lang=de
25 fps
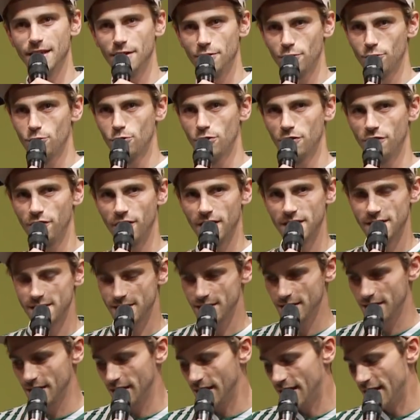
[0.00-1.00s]
den du cool
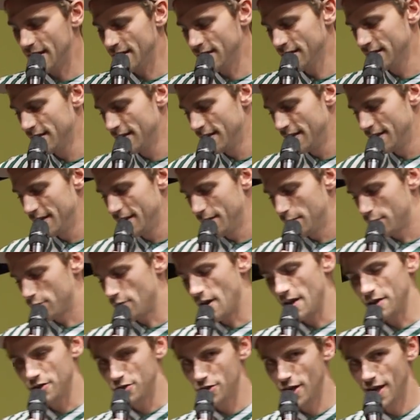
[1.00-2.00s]
fandst, hinten ran.
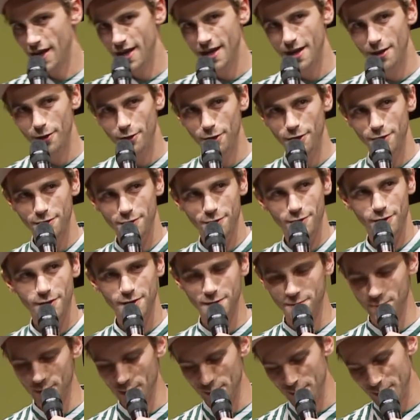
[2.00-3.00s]
Ryan Scheckler oder
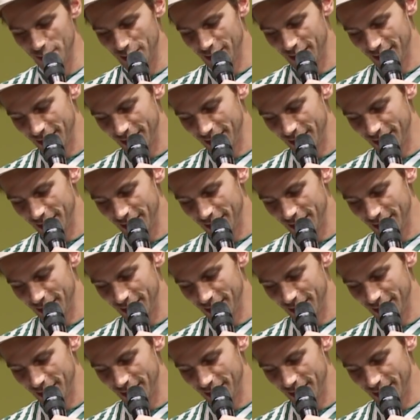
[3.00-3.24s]
sowas bei mir